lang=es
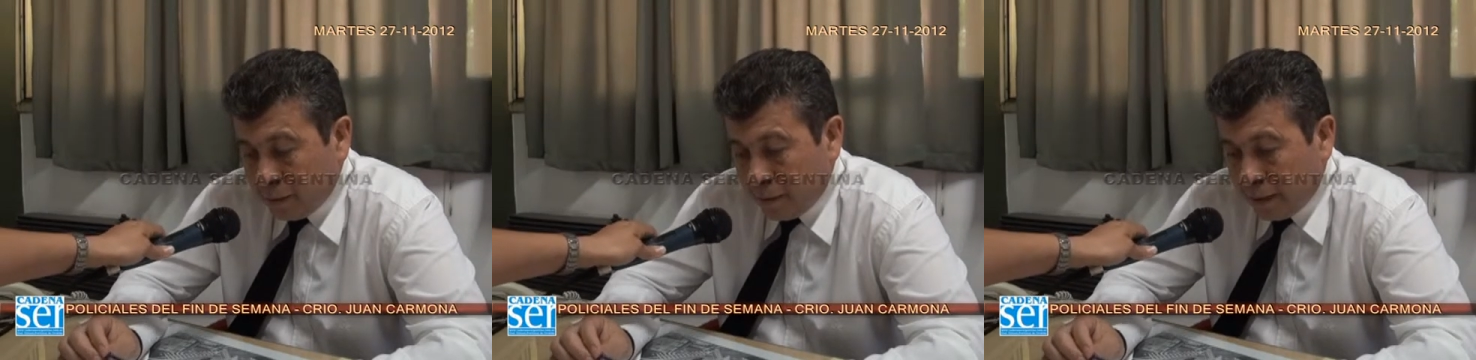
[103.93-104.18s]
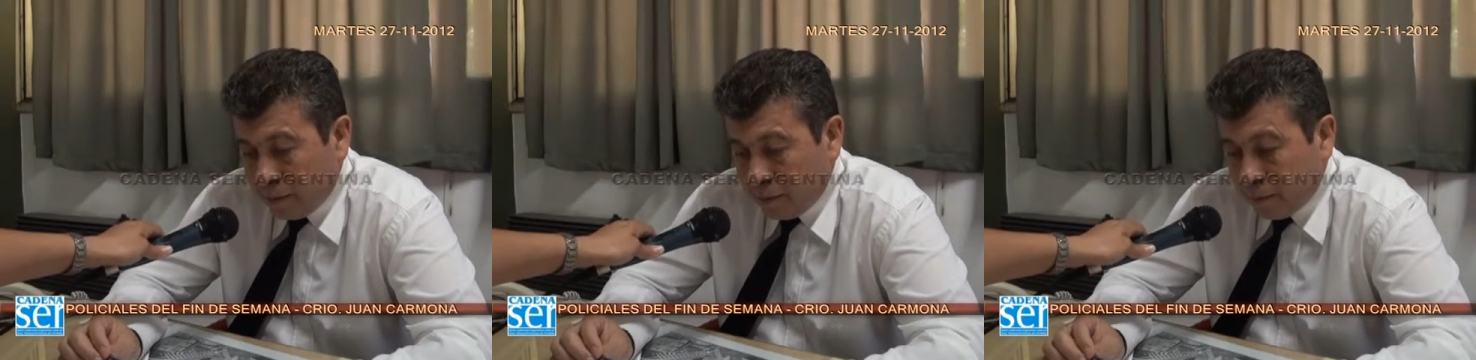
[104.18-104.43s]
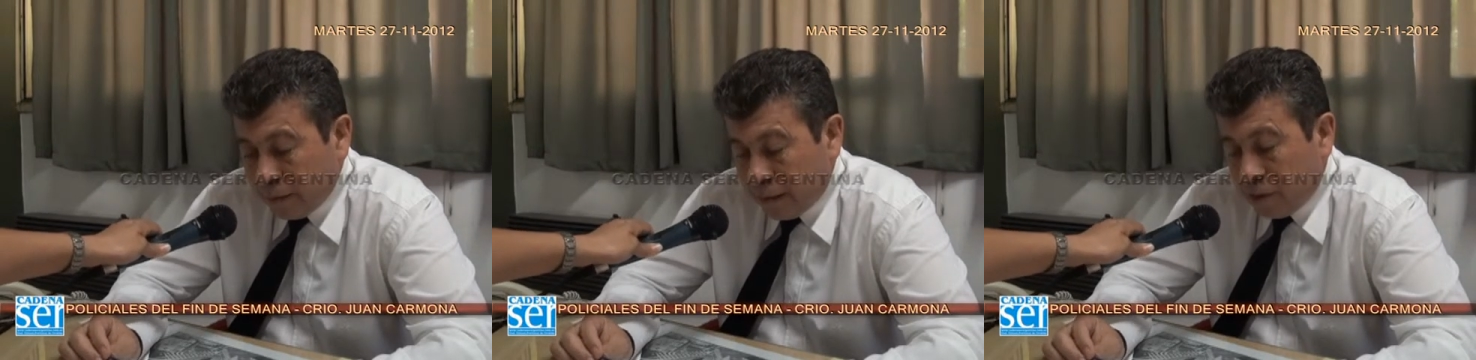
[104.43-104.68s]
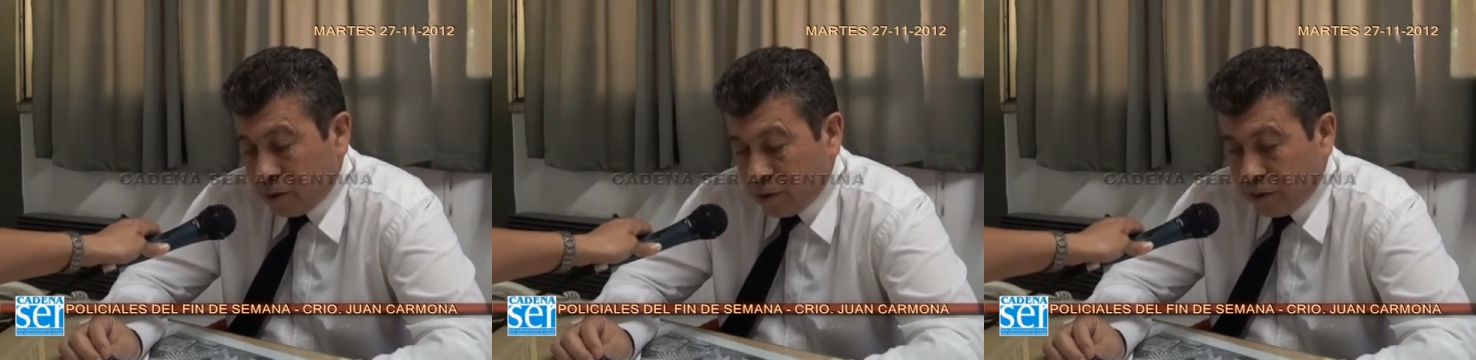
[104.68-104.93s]
esperemos para
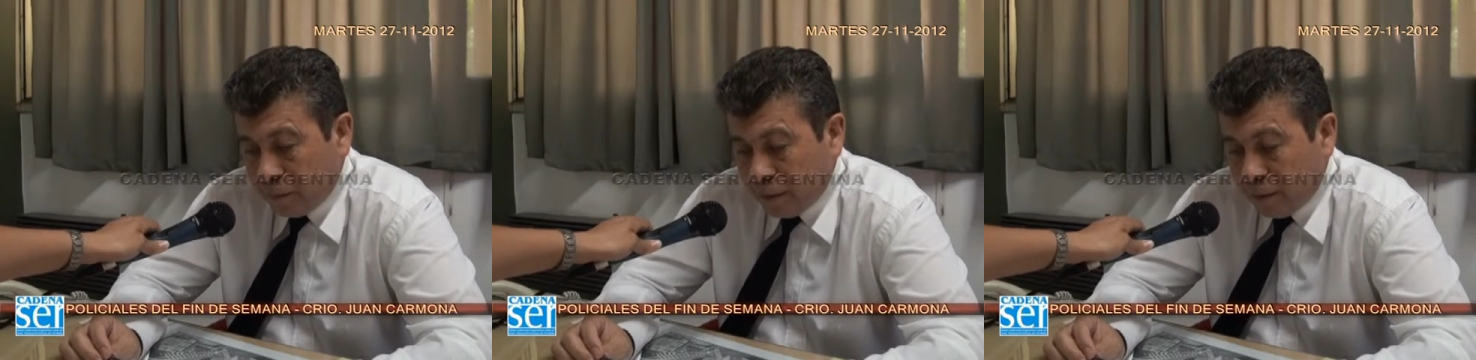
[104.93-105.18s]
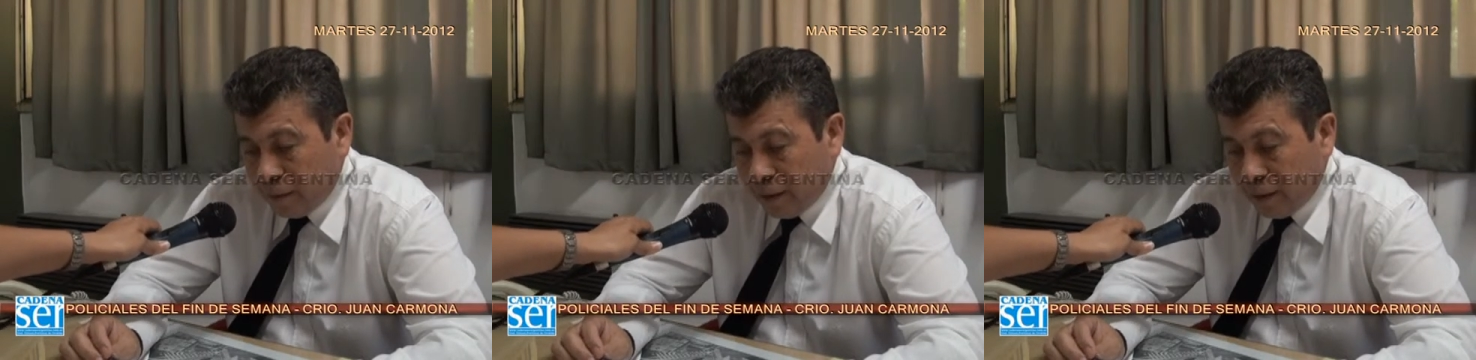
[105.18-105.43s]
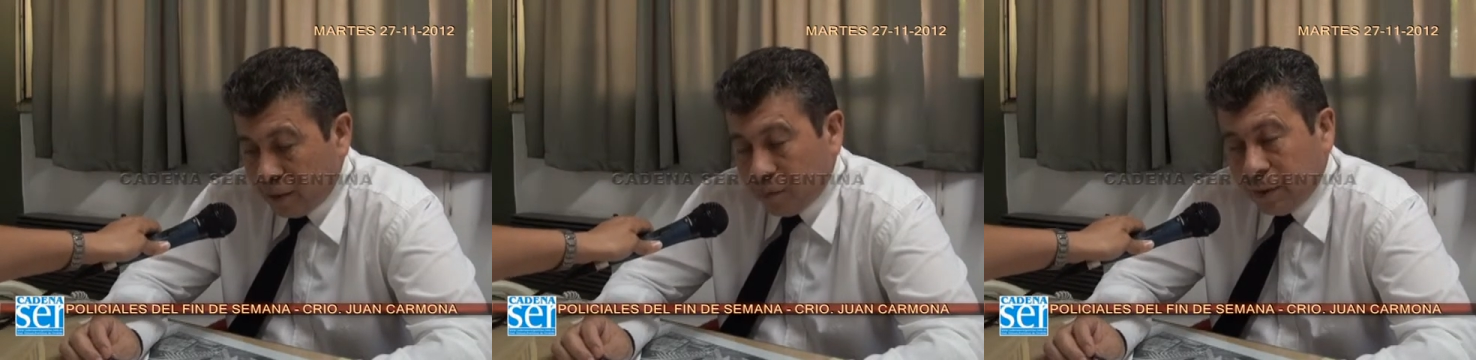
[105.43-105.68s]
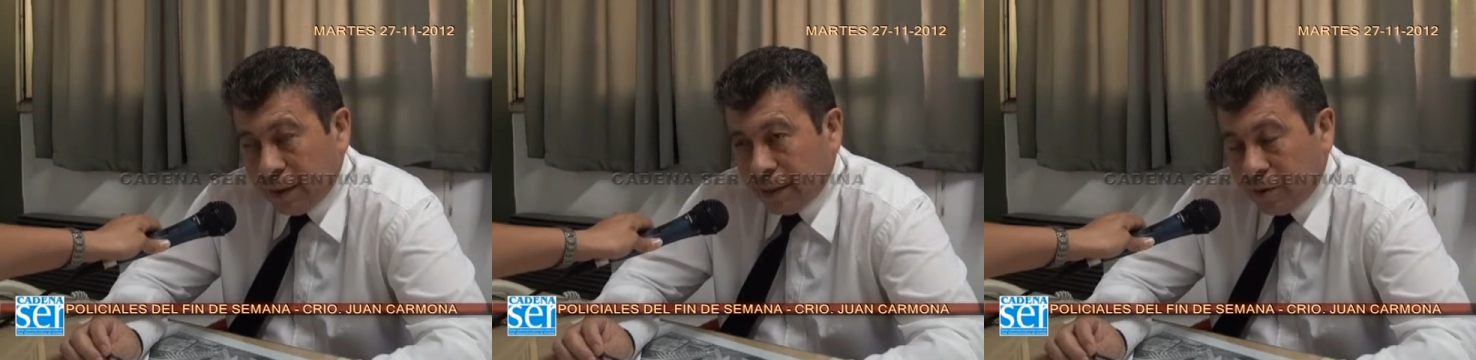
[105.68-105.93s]
nosotros y para el bien de la
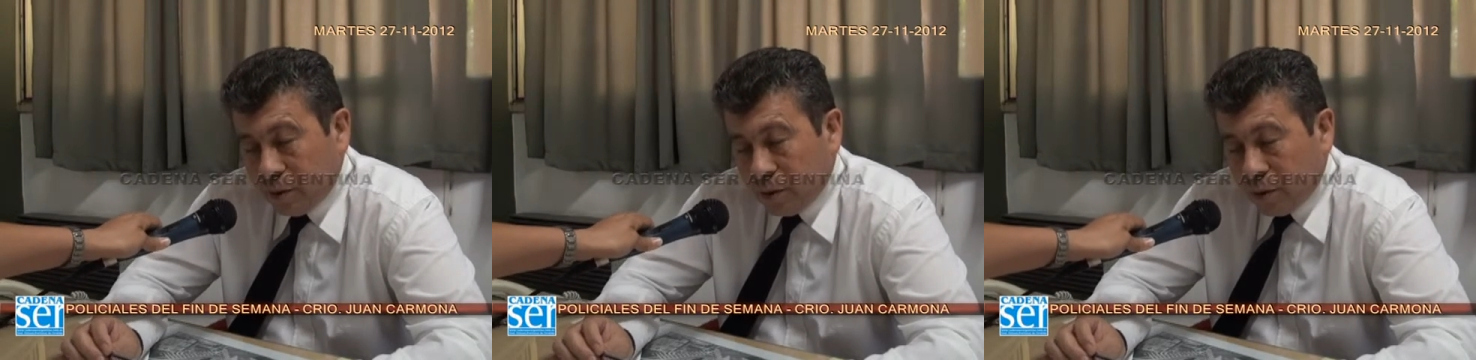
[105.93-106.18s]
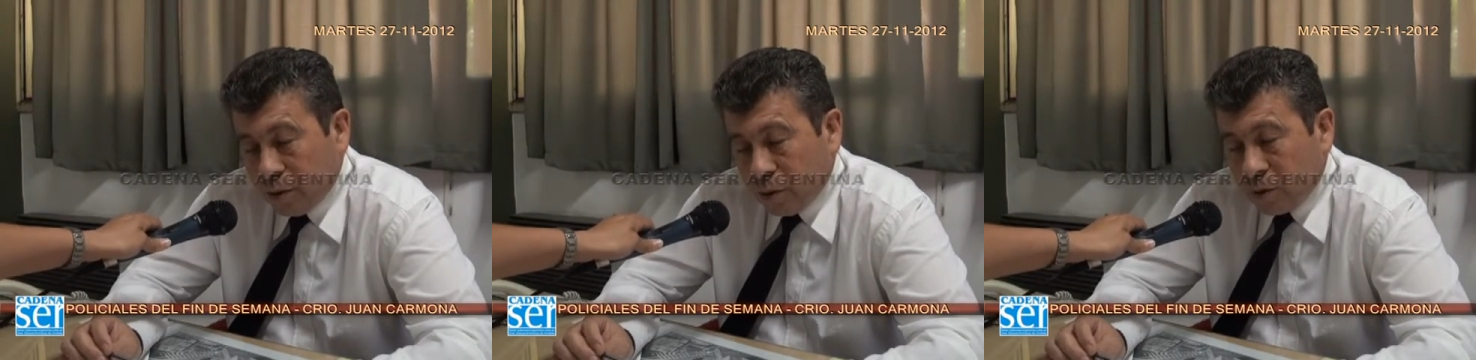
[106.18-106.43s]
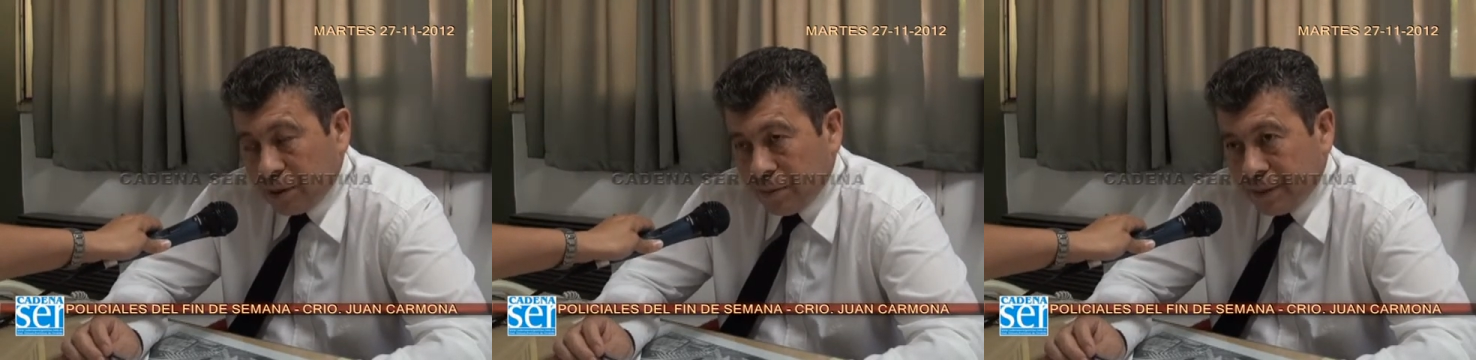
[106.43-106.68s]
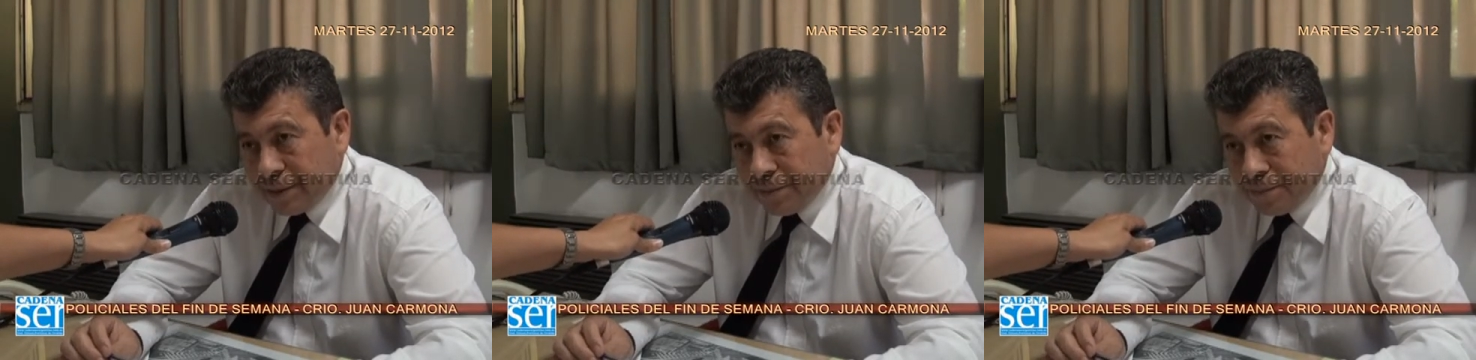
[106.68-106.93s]
comunidad que no, no ocurra
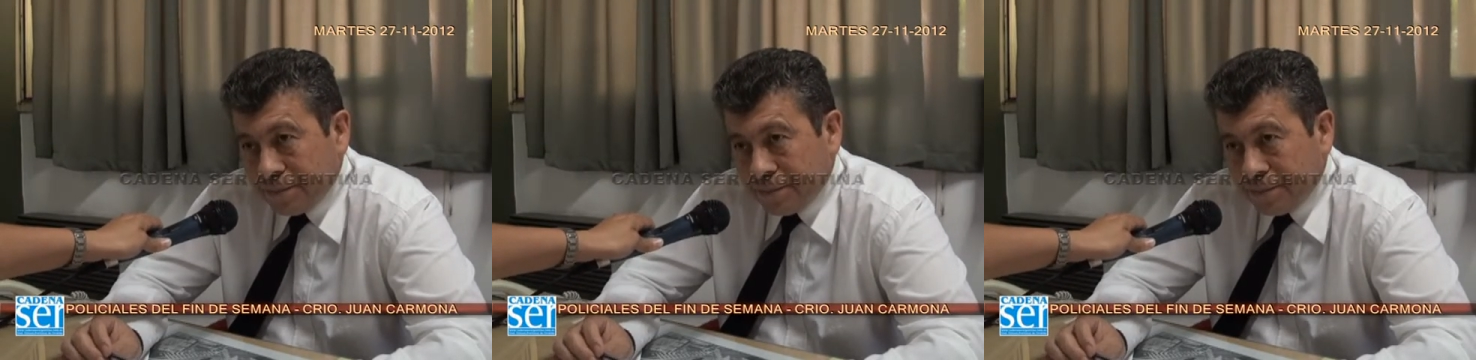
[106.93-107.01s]
más.